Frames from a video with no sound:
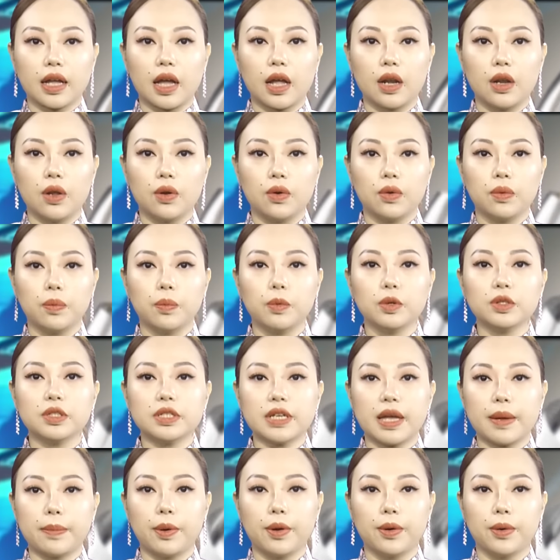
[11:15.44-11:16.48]
Carlo
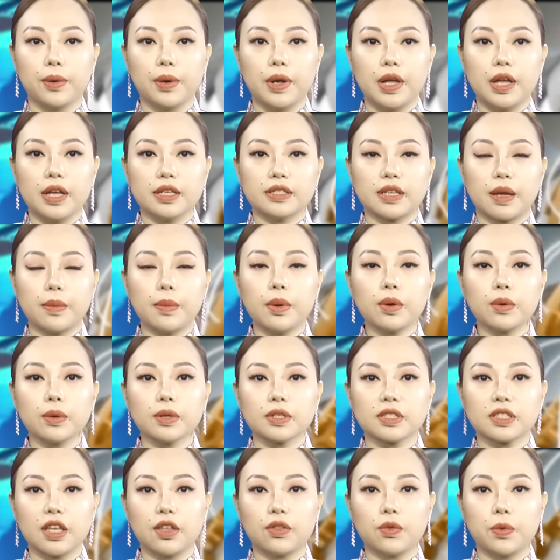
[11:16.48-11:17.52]
Bontempo, Giám đốc
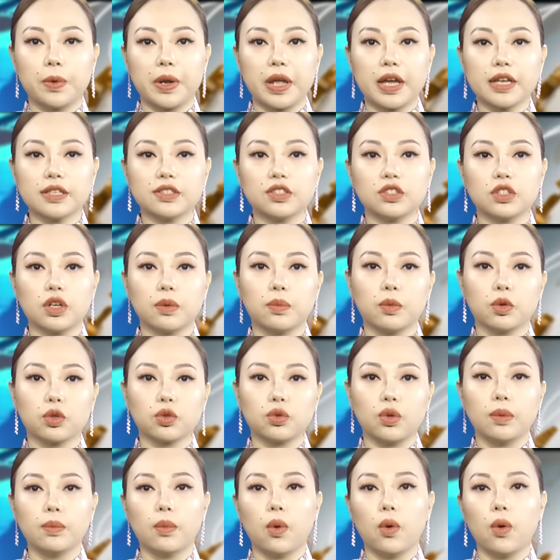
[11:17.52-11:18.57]
của C3S trong một
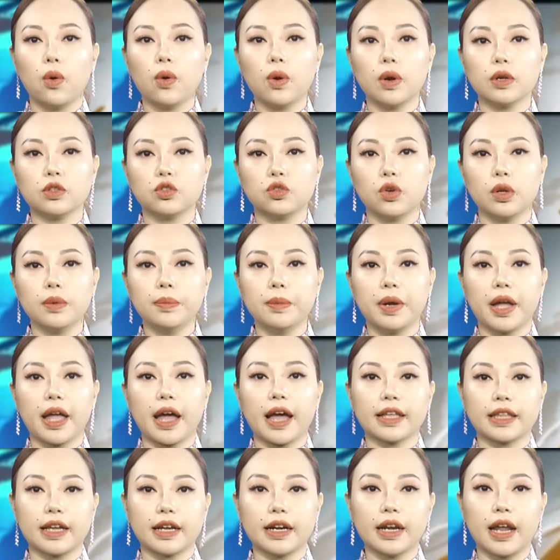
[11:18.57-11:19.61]
tuyên bố gọi chuỗi
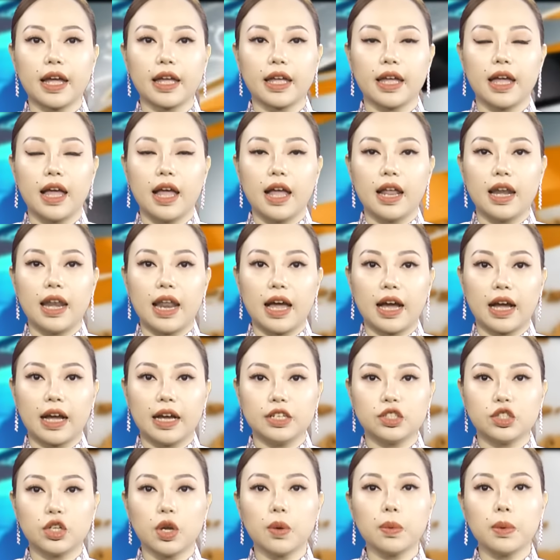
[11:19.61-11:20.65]
12 tháng này là
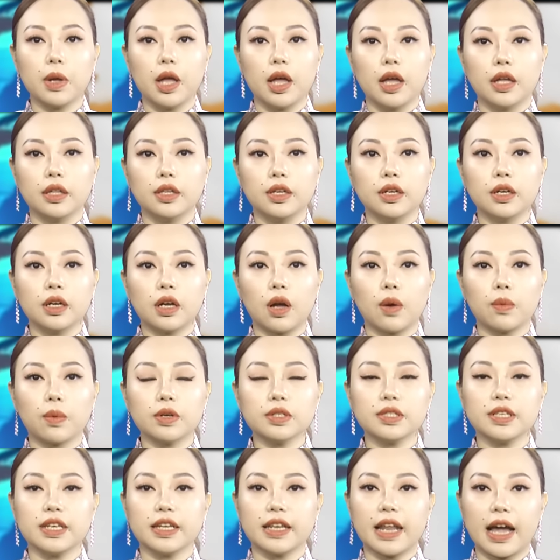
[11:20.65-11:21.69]
gây sốc nhưng không
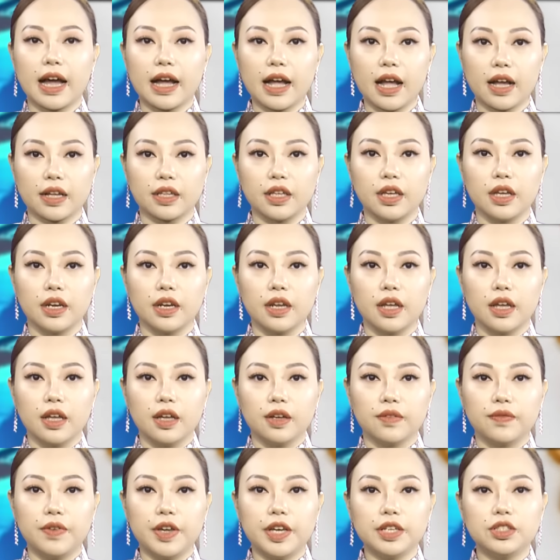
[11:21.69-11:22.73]
có gì đáng ngạc nhiên,
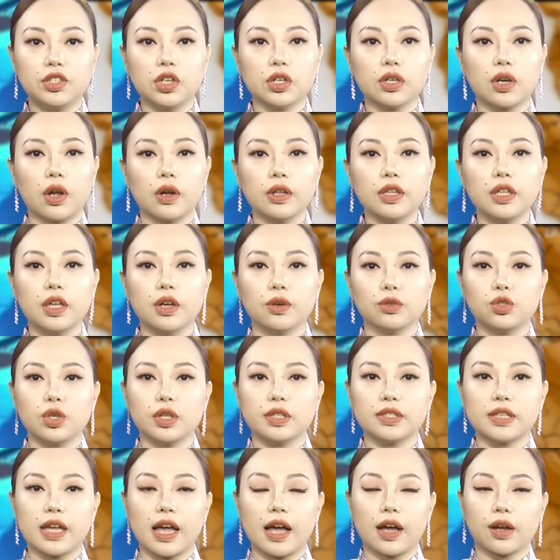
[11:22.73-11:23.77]
vì trước đó nhiều
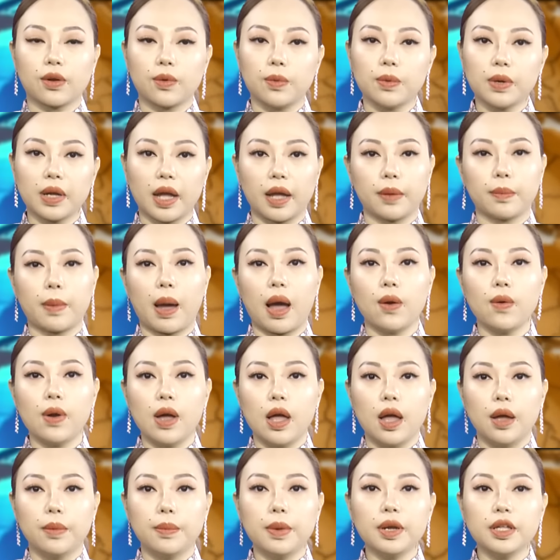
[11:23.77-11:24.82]
chuyên gia cũng cảnh báo
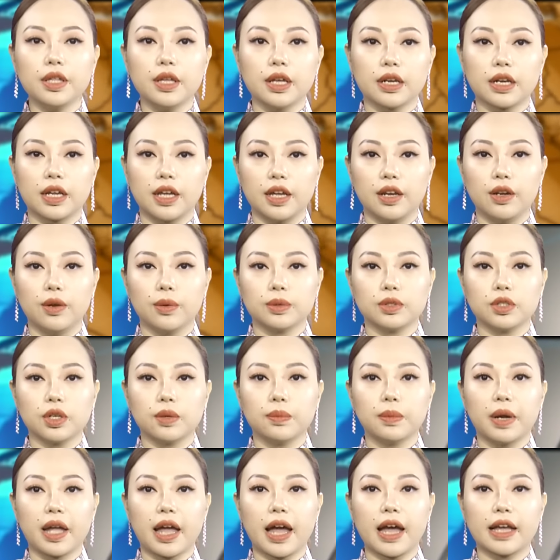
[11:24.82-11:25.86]
mức nhiệt kỷ lục
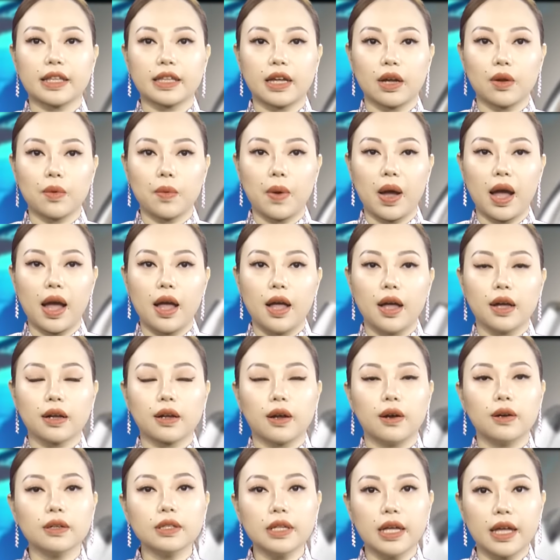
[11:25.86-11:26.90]
trong 12 tháng qua
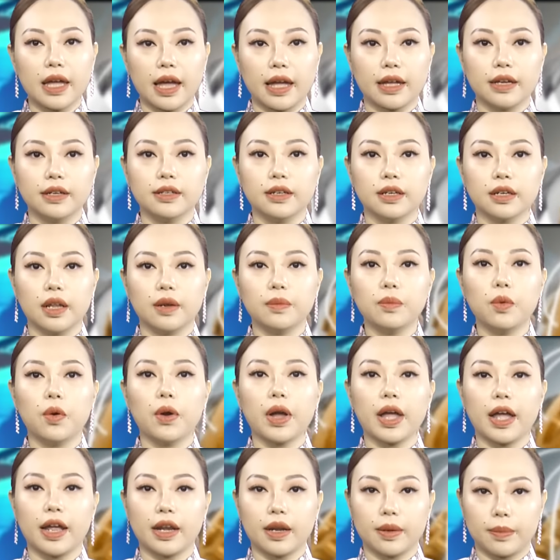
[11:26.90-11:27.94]
có thể ảnh hưởng đến
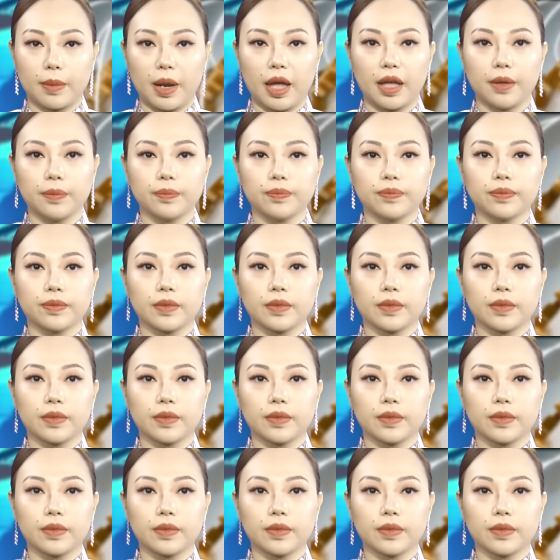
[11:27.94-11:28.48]
mùa hè năm nay.